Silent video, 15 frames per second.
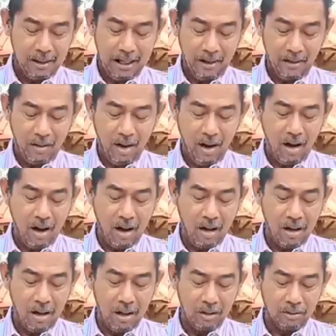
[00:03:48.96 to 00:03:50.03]
แล้วก็
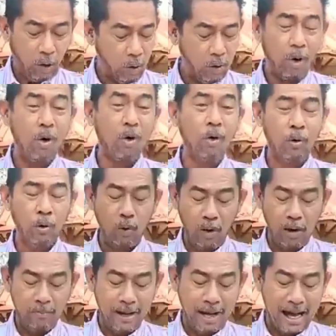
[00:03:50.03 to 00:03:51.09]
ตกลงร่
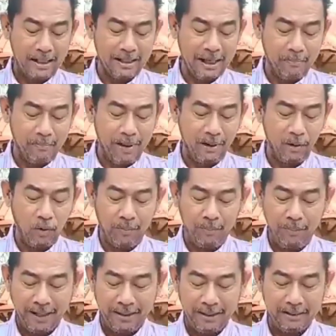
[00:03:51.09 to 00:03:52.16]
วมงานกับพรรครวม
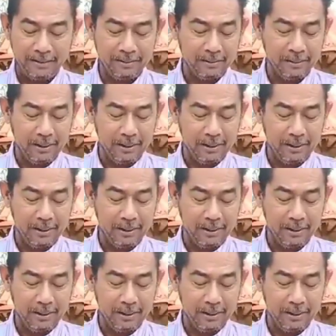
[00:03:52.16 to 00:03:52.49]
แผ่นดิน